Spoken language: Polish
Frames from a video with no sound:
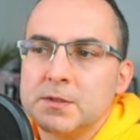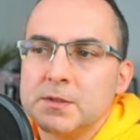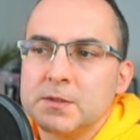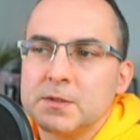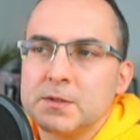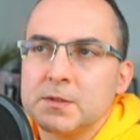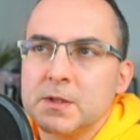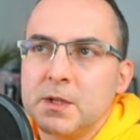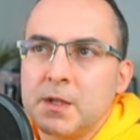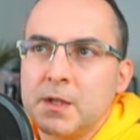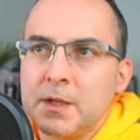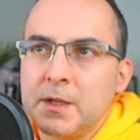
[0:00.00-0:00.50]

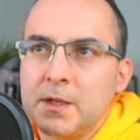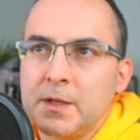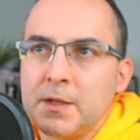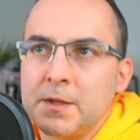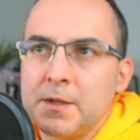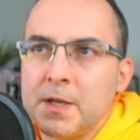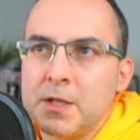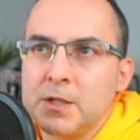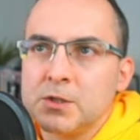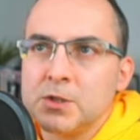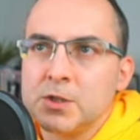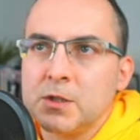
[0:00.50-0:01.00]
więc
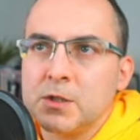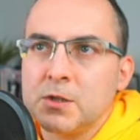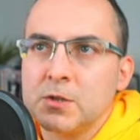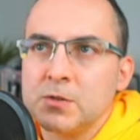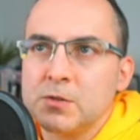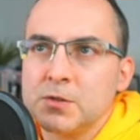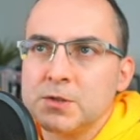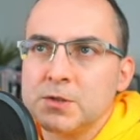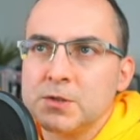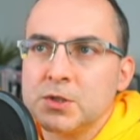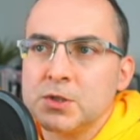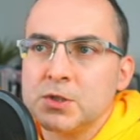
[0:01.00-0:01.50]
yy, nasze
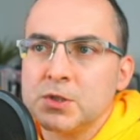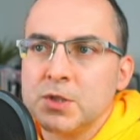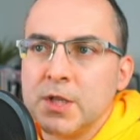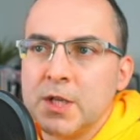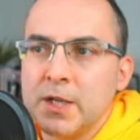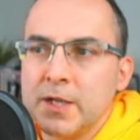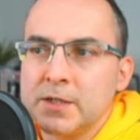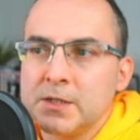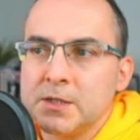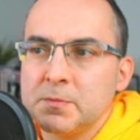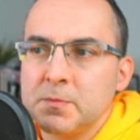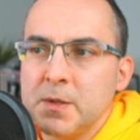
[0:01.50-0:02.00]

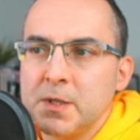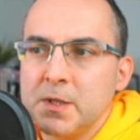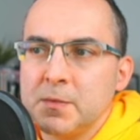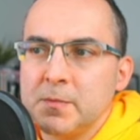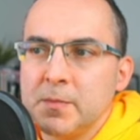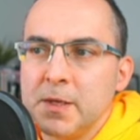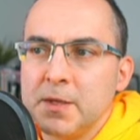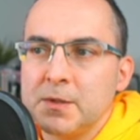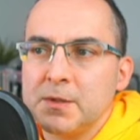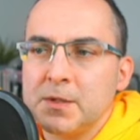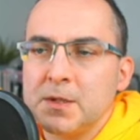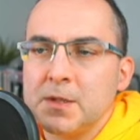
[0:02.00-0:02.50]
kolorystyczne
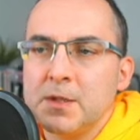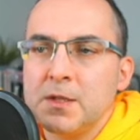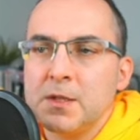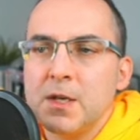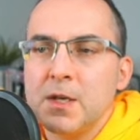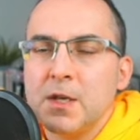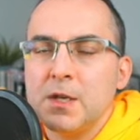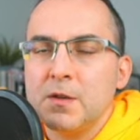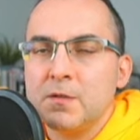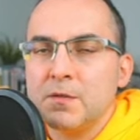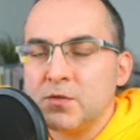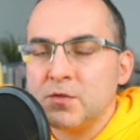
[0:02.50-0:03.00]
eksperymenty
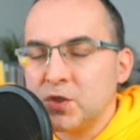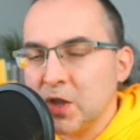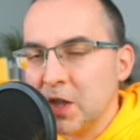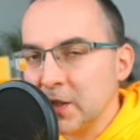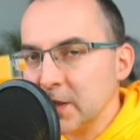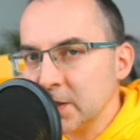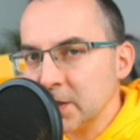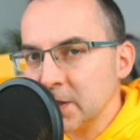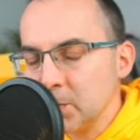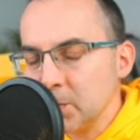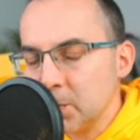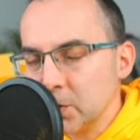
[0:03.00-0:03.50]
w
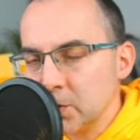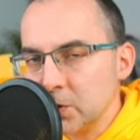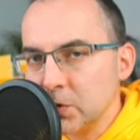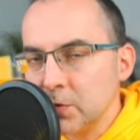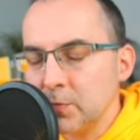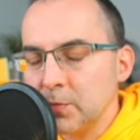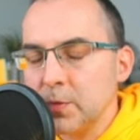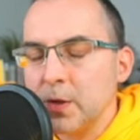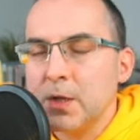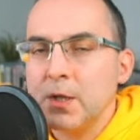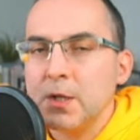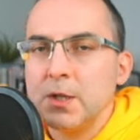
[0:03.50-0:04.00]
żaden
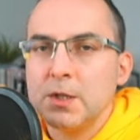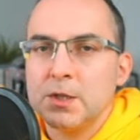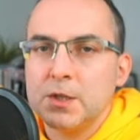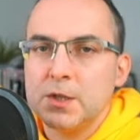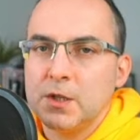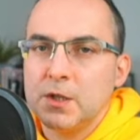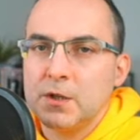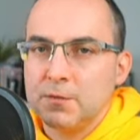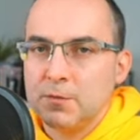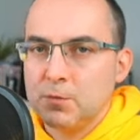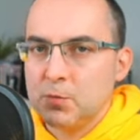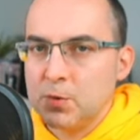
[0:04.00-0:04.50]
sposób
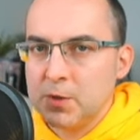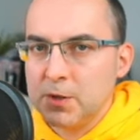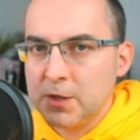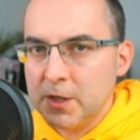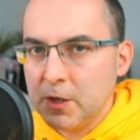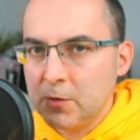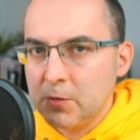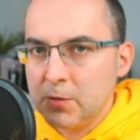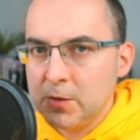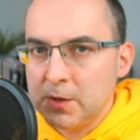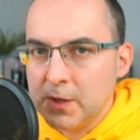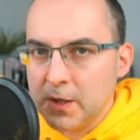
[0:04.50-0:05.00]
nie
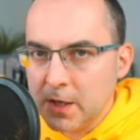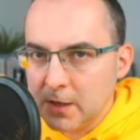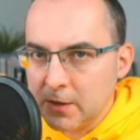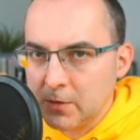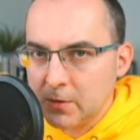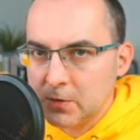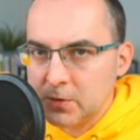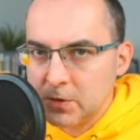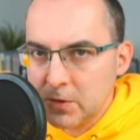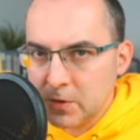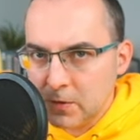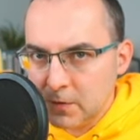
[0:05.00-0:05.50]
wpłynęły
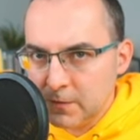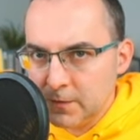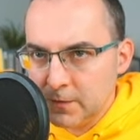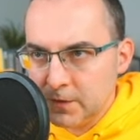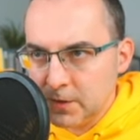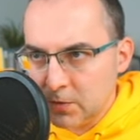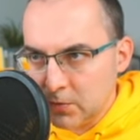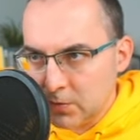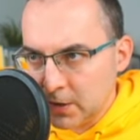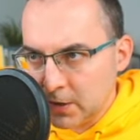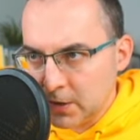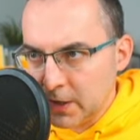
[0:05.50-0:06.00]
na to, co
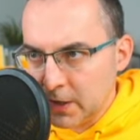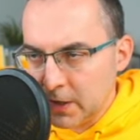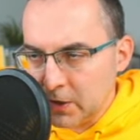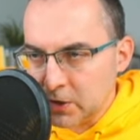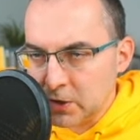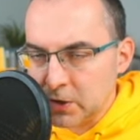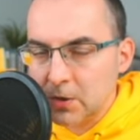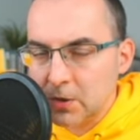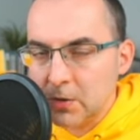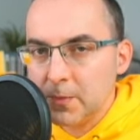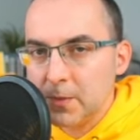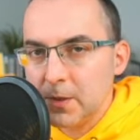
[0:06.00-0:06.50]
widzą
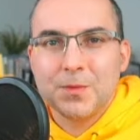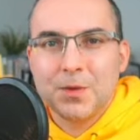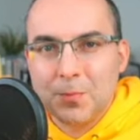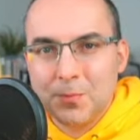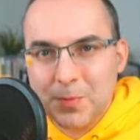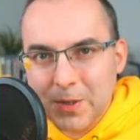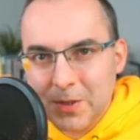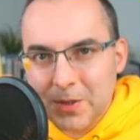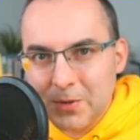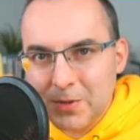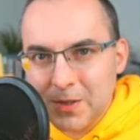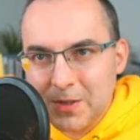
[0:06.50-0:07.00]
klienci.
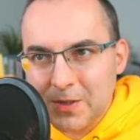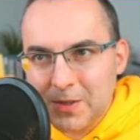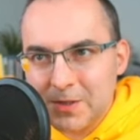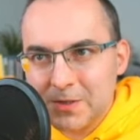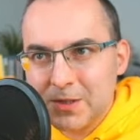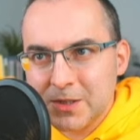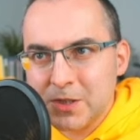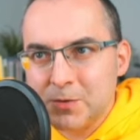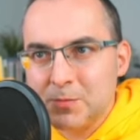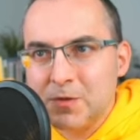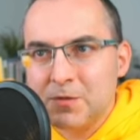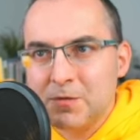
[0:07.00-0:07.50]
Dopiero kiedy
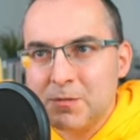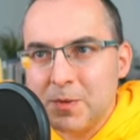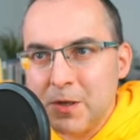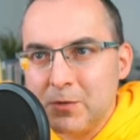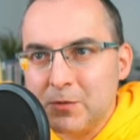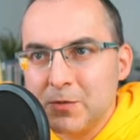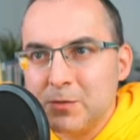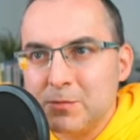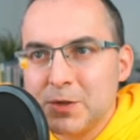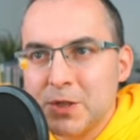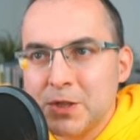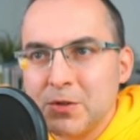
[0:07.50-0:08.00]
jesteśmy w
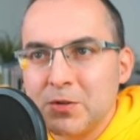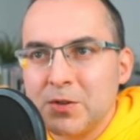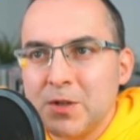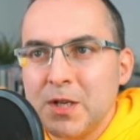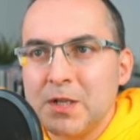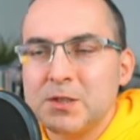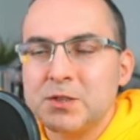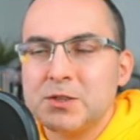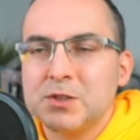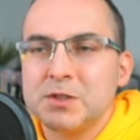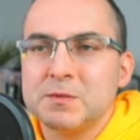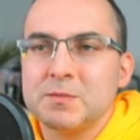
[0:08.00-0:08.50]
pełni
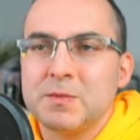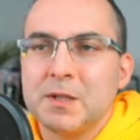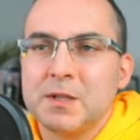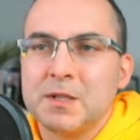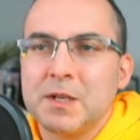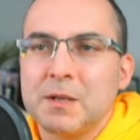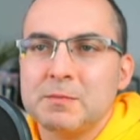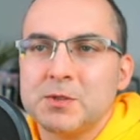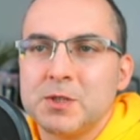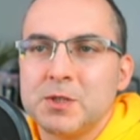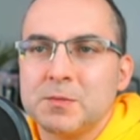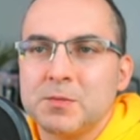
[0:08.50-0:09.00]
przekonani, że
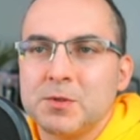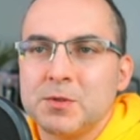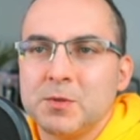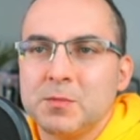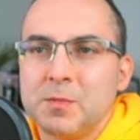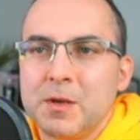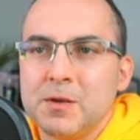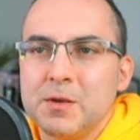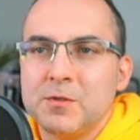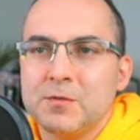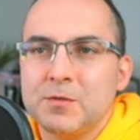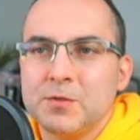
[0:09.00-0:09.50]
zmiany nam się
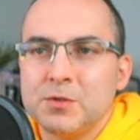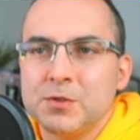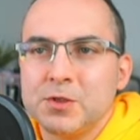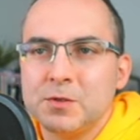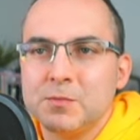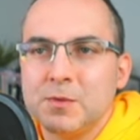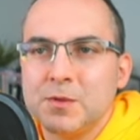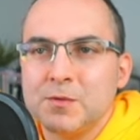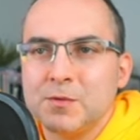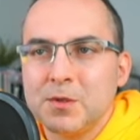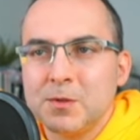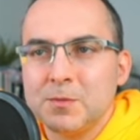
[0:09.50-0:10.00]
podobają,
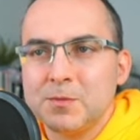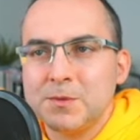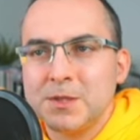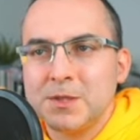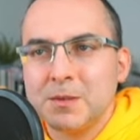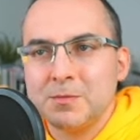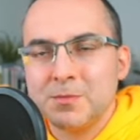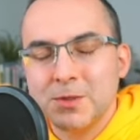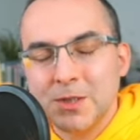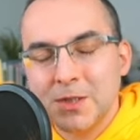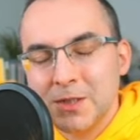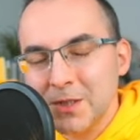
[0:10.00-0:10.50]
wchodzimy w
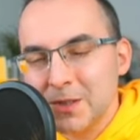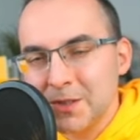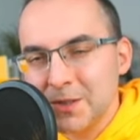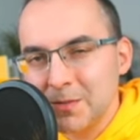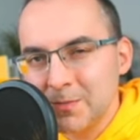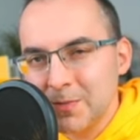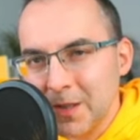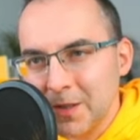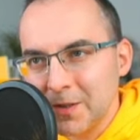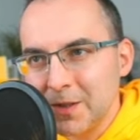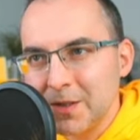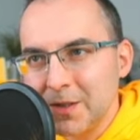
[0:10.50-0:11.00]
opcję
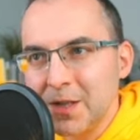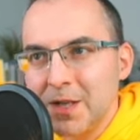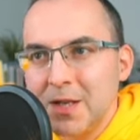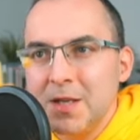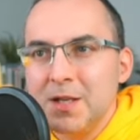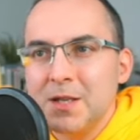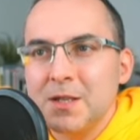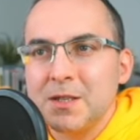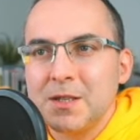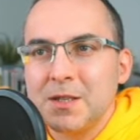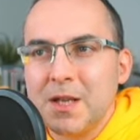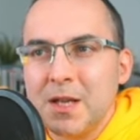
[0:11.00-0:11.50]
przenieść zmiany
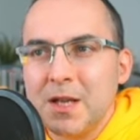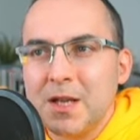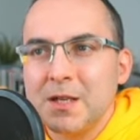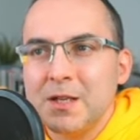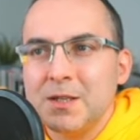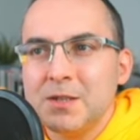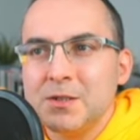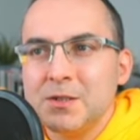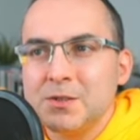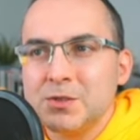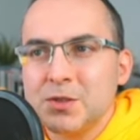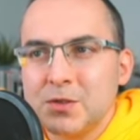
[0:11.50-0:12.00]

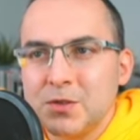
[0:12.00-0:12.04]
na